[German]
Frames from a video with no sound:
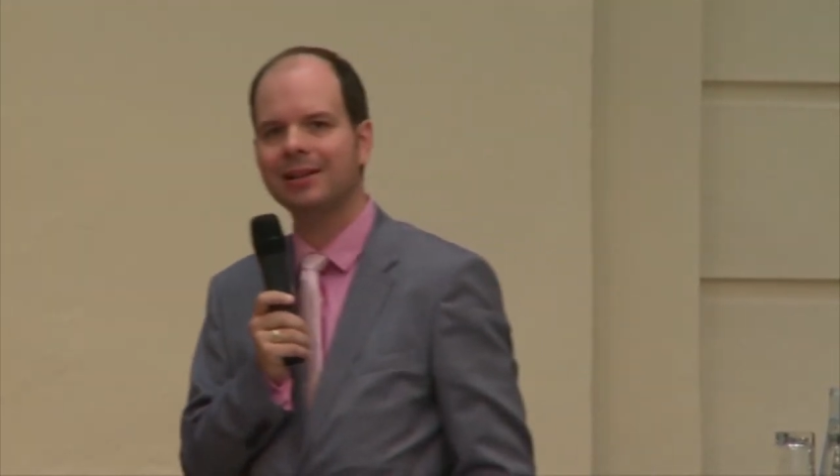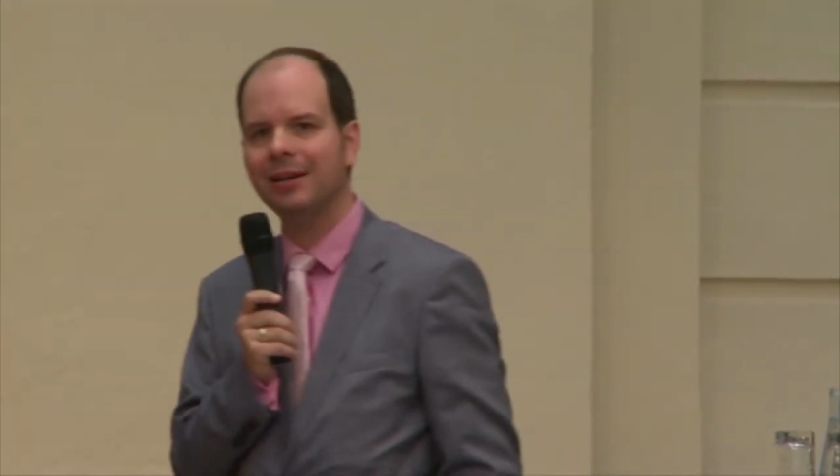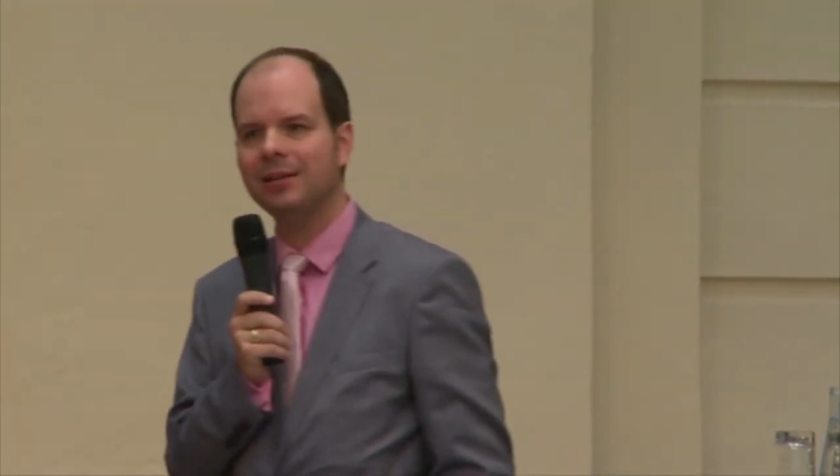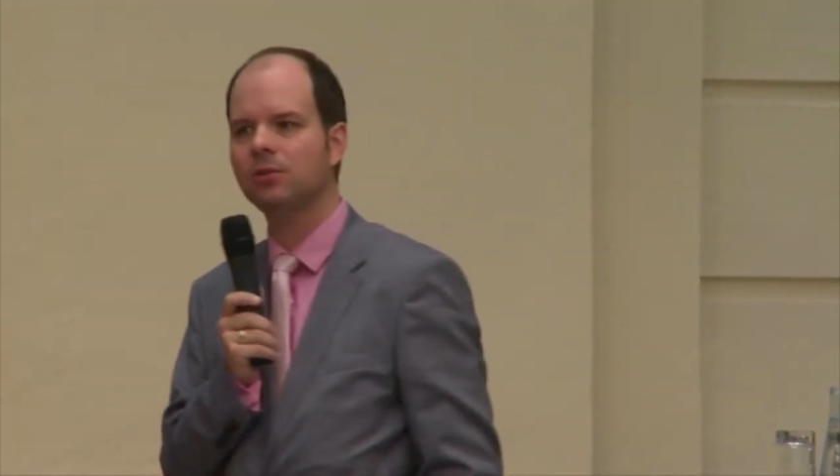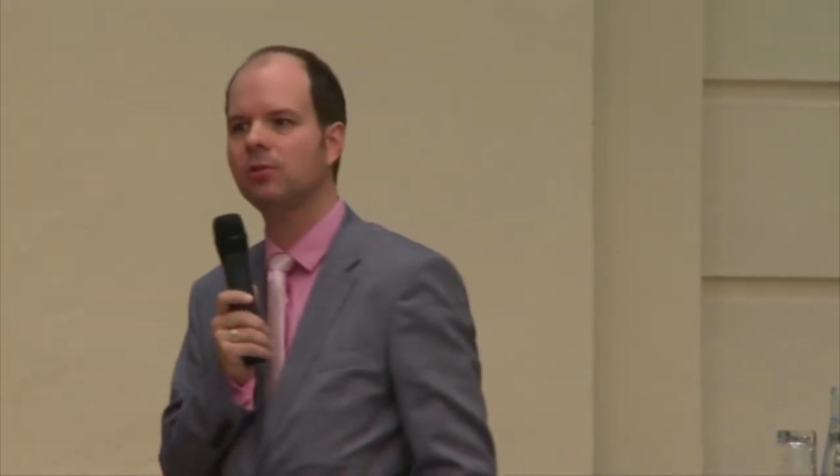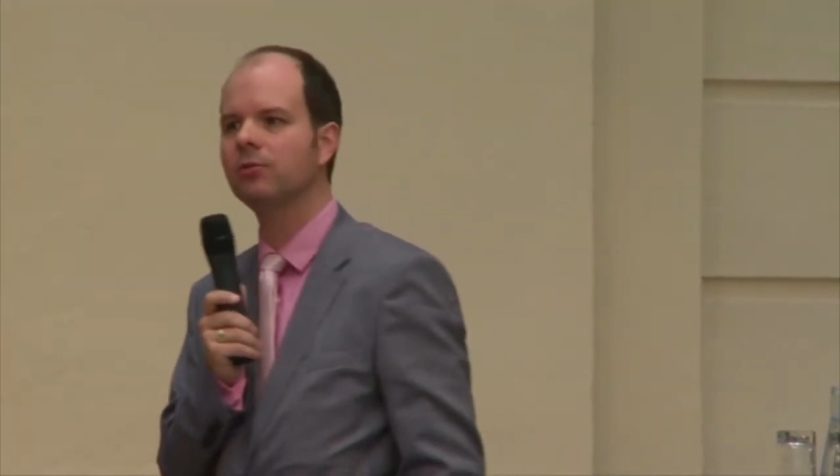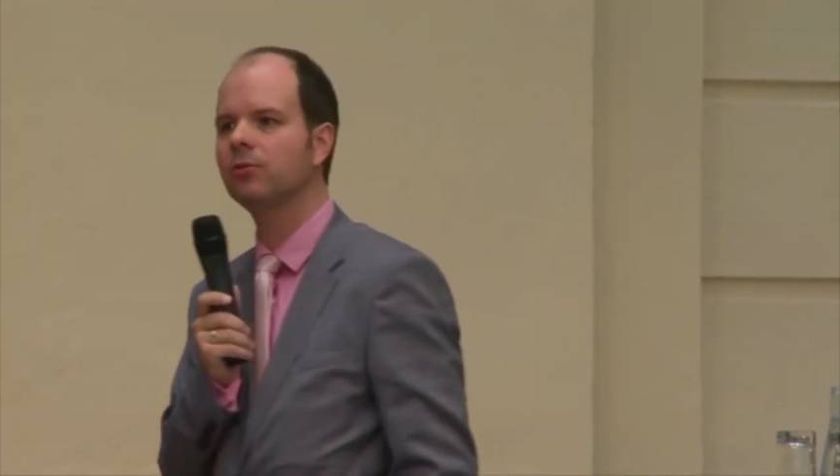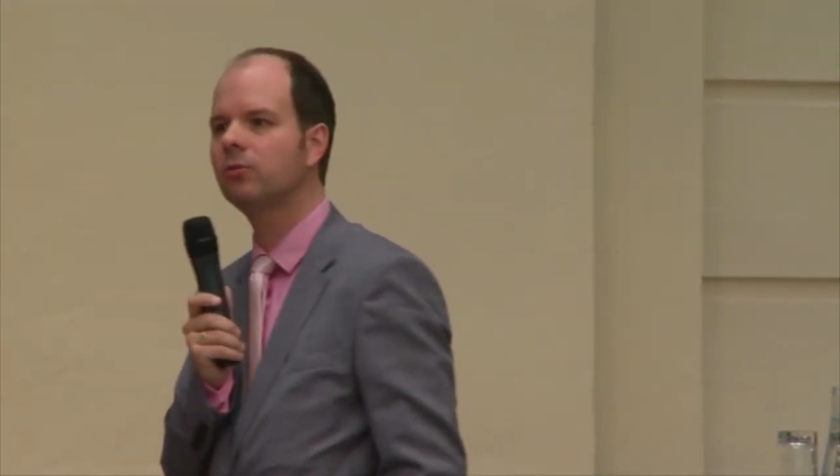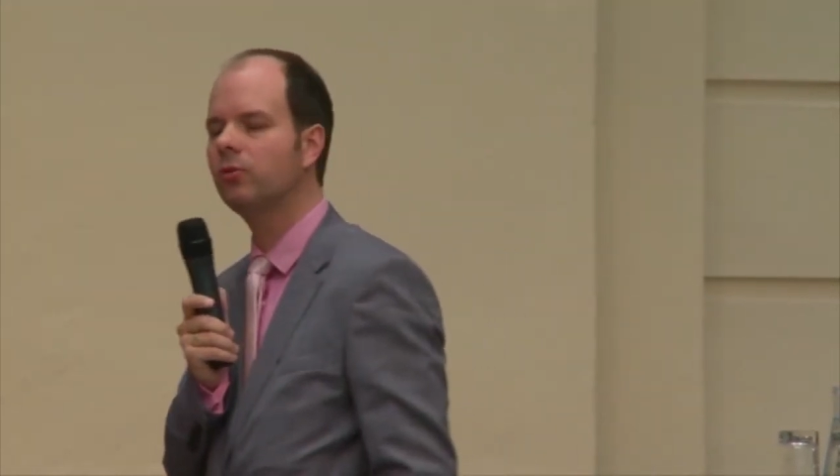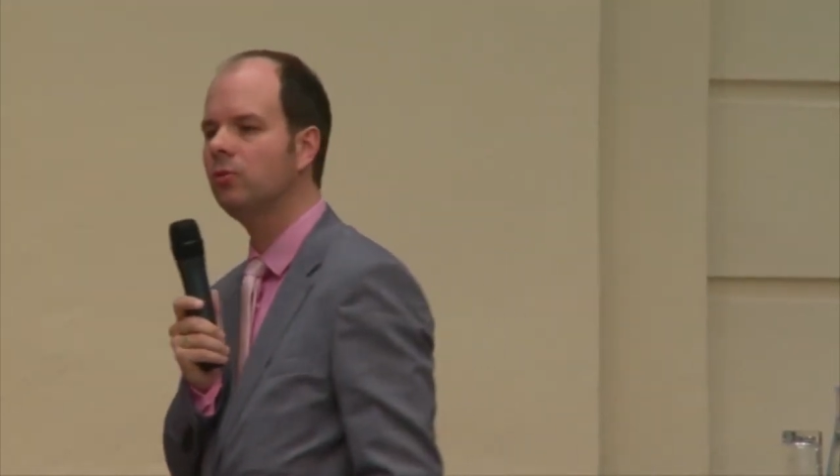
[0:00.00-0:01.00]
gleiche
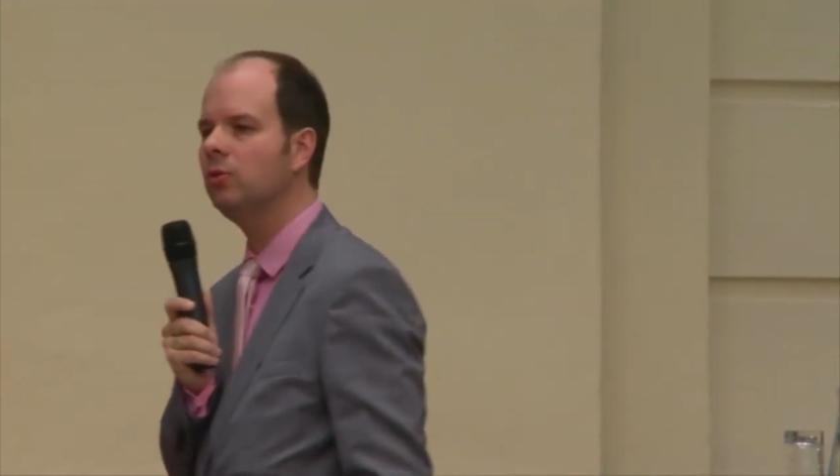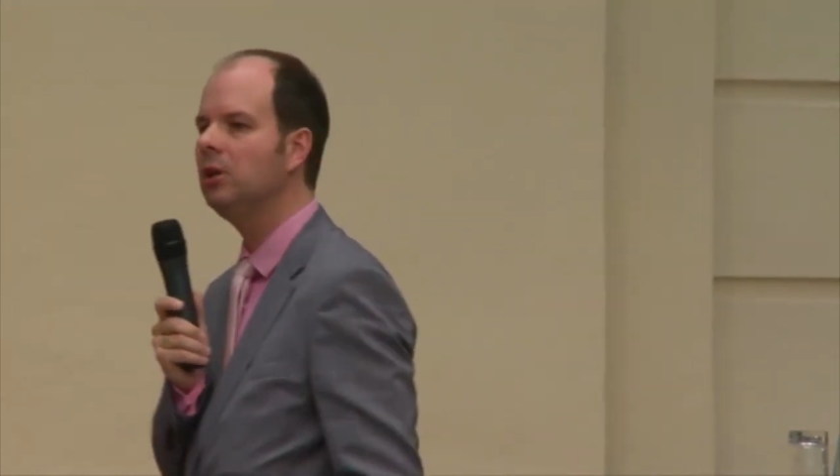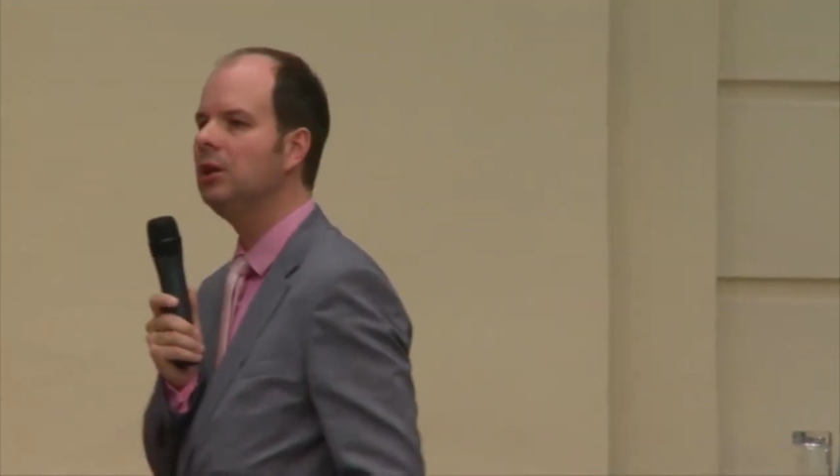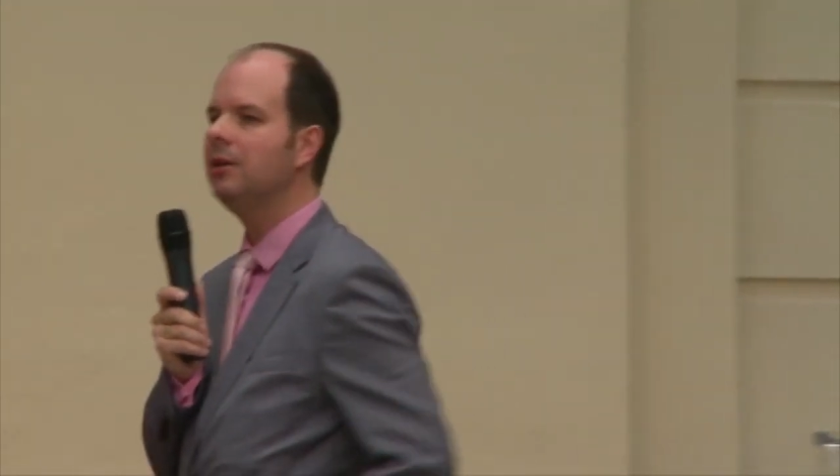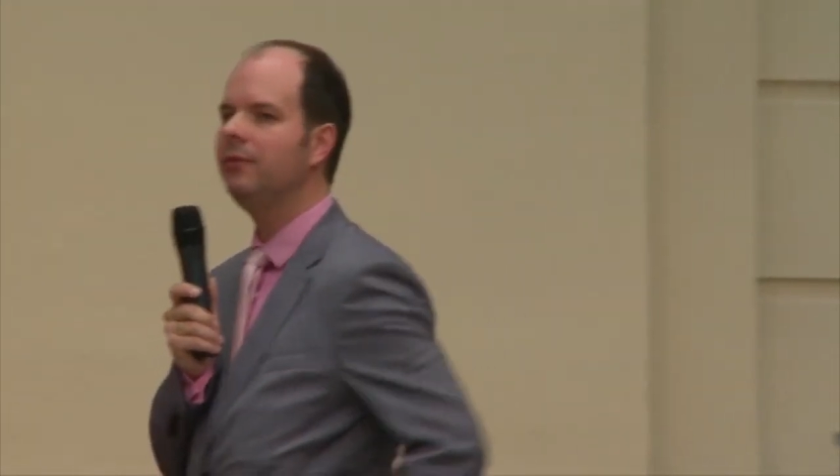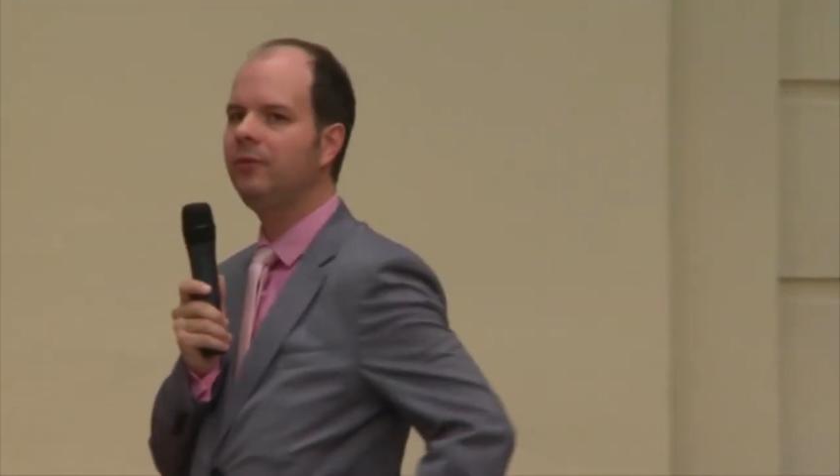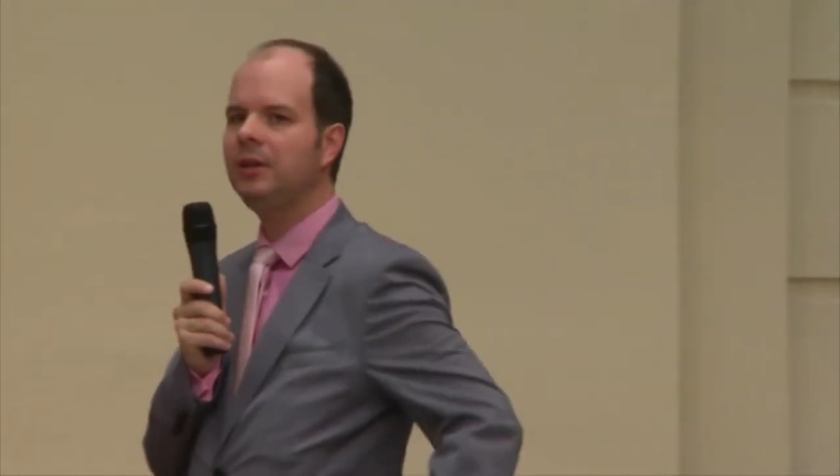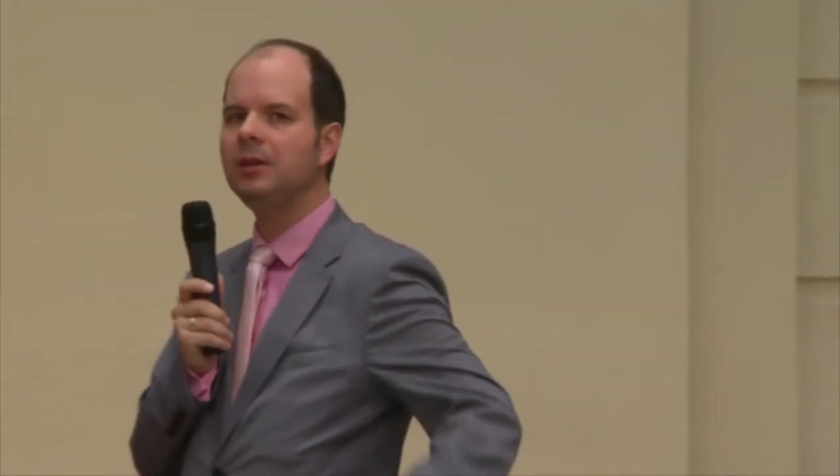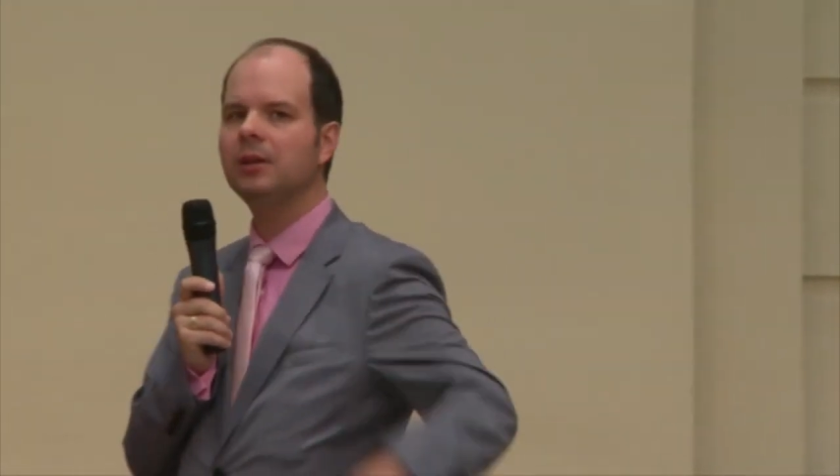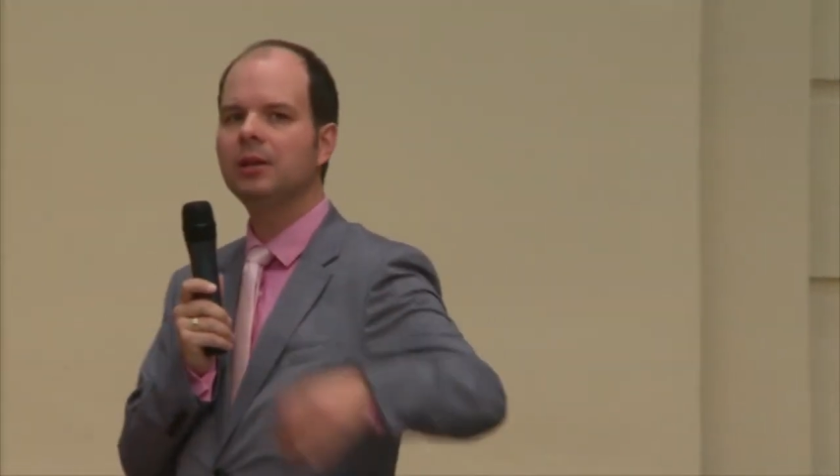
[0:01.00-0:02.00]
Konstruktion wie